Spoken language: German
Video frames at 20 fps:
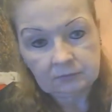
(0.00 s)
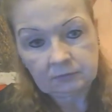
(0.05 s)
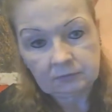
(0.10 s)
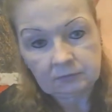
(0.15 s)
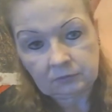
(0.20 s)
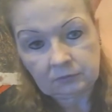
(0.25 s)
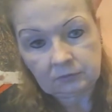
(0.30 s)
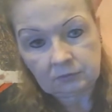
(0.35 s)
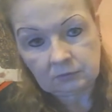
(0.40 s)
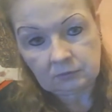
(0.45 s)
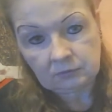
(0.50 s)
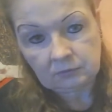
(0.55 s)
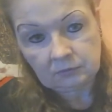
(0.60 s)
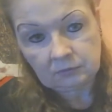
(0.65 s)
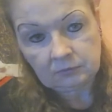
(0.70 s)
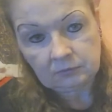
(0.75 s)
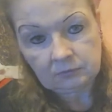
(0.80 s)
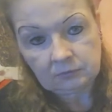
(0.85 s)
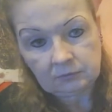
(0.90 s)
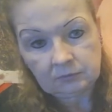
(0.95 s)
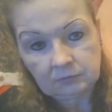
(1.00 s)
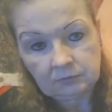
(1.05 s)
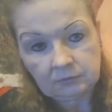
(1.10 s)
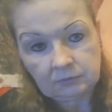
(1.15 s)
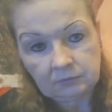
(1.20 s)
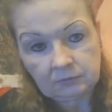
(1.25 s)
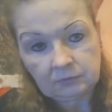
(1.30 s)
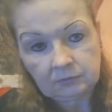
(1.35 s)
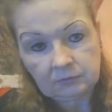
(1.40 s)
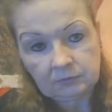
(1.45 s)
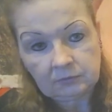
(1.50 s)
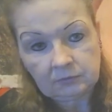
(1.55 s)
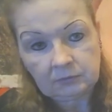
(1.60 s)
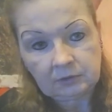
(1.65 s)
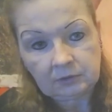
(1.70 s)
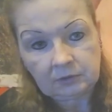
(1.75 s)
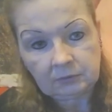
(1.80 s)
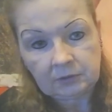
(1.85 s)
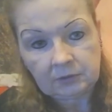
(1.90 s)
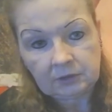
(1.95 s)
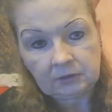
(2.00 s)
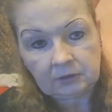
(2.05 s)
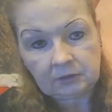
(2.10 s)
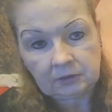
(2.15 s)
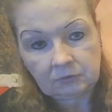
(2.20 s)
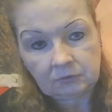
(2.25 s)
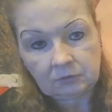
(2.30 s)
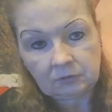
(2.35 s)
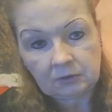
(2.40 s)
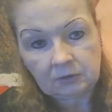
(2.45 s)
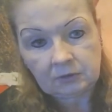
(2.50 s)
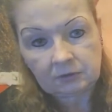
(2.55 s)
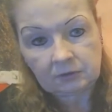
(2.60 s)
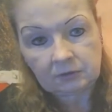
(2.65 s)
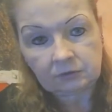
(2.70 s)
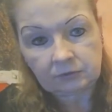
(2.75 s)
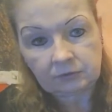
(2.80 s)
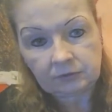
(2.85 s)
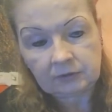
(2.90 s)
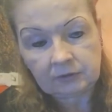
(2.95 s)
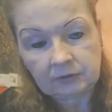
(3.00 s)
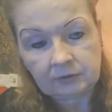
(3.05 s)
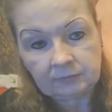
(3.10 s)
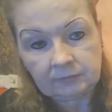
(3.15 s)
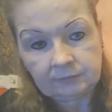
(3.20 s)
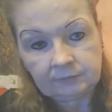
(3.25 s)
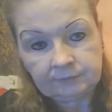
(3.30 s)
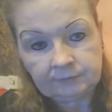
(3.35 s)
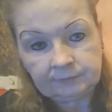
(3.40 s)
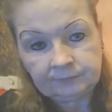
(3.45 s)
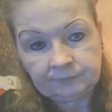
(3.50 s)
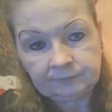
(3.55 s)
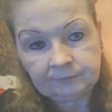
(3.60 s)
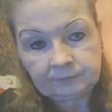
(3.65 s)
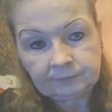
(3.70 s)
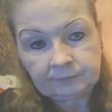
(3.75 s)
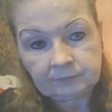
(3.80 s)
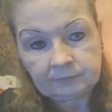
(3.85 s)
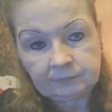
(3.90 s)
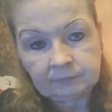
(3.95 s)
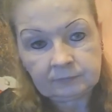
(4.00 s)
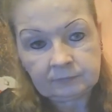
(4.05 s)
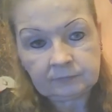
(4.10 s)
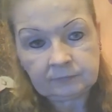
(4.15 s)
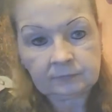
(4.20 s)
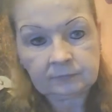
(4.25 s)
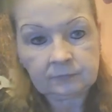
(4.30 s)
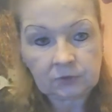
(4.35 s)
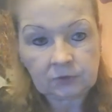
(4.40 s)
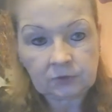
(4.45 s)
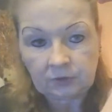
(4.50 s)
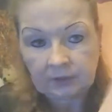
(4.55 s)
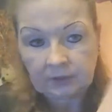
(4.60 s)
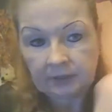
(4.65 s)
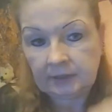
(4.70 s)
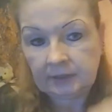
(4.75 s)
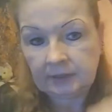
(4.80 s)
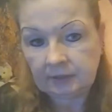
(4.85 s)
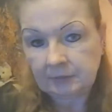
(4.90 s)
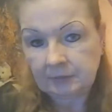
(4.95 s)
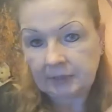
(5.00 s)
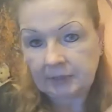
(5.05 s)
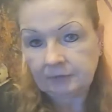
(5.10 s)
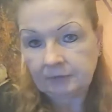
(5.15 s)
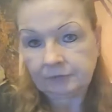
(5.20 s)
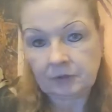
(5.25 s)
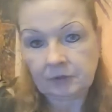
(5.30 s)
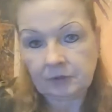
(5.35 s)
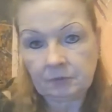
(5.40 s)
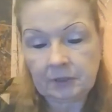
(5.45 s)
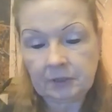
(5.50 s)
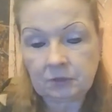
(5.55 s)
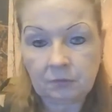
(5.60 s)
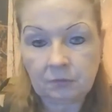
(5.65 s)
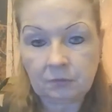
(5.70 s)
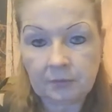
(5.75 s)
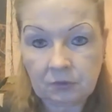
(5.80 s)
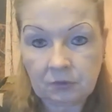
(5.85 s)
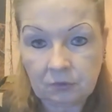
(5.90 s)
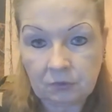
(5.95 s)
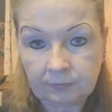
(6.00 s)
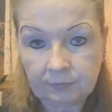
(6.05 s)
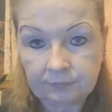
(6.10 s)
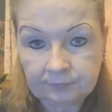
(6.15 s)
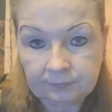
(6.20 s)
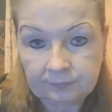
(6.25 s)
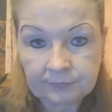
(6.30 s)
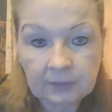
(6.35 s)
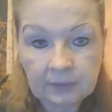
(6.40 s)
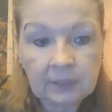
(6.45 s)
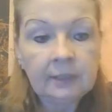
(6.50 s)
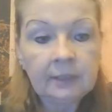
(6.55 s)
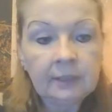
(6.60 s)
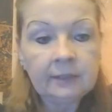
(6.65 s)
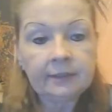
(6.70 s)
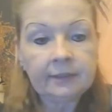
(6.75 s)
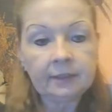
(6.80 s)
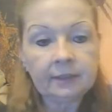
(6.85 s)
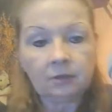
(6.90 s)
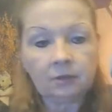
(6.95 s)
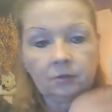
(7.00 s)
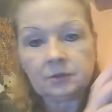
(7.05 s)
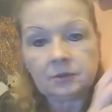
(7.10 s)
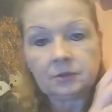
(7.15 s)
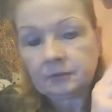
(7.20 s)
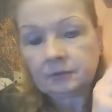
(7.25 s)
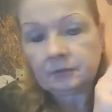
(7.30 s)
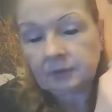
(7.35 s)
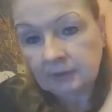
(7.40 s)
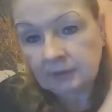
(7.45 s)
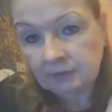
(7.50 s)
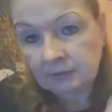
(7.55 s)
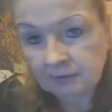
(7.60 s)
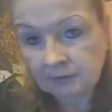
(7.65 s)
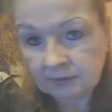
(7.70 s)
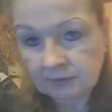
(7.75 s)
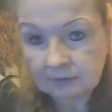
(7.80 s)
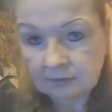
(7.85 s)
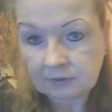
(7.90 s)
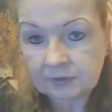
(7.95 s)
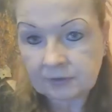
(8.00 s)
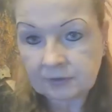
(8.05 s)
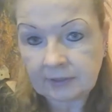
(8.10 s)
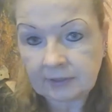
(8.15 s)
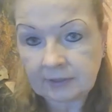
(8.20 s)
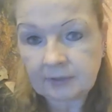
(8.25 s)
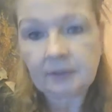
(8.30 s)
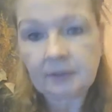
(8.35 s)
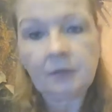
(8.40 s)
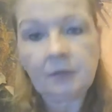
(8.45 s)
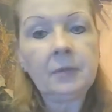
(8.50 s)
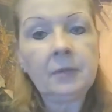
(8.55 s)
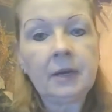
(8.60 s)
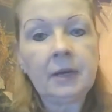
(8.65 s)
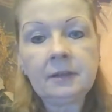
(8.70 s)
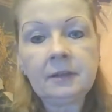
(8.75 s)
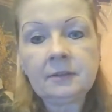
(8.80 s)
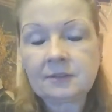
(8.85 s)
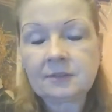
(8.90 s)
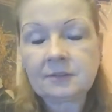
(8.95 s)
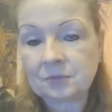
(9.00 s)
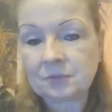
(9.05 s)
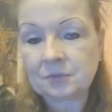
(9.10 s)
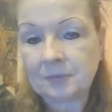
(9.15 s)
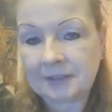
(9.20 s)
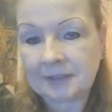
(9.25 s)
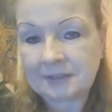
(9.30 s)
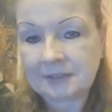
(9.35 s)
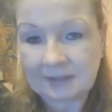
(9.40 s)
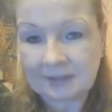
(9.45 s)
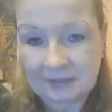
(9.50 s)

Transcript: So, damit er dann ordentlich aussieht. So, dann näht man einfach nochmal drumherum. Ja, und ne, ich recycle ja mal alles, ich schmeiße ja